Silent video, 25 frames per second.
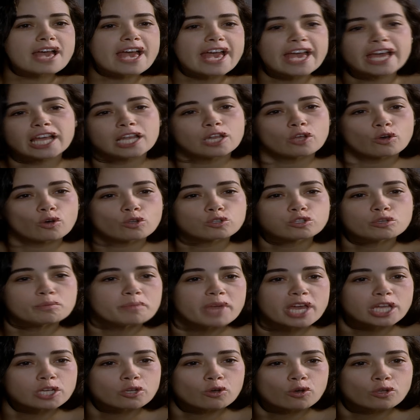Eloğlu
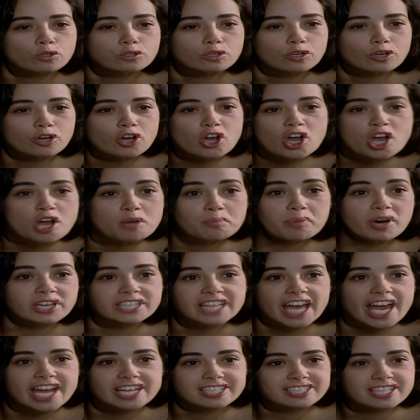meloğlu.
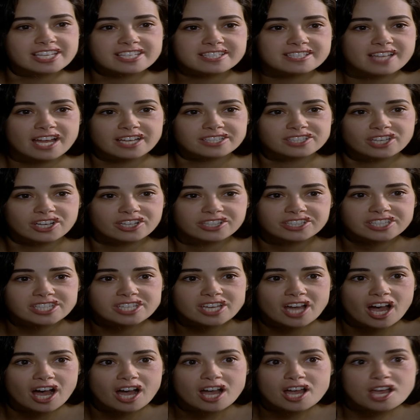Bana herkesten yakın
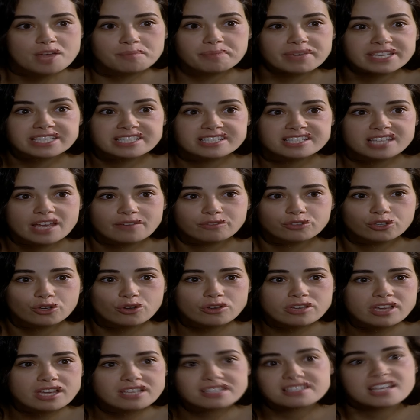ya, beni
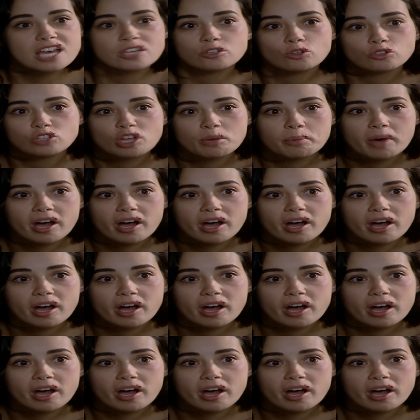seviyor ya sen ona